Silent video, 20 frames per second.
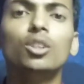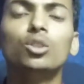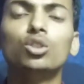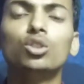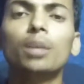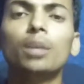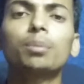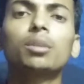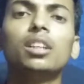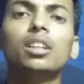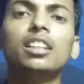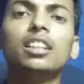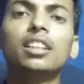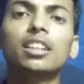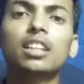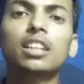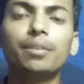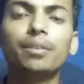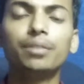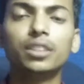जो आपके लिए
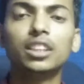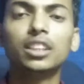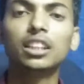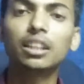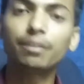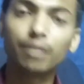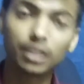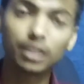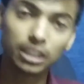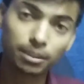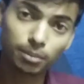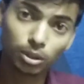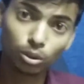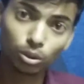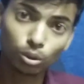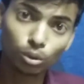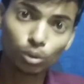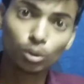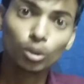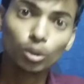काफ़ी ज़्यादा फ़ायदेमंद
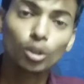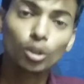हो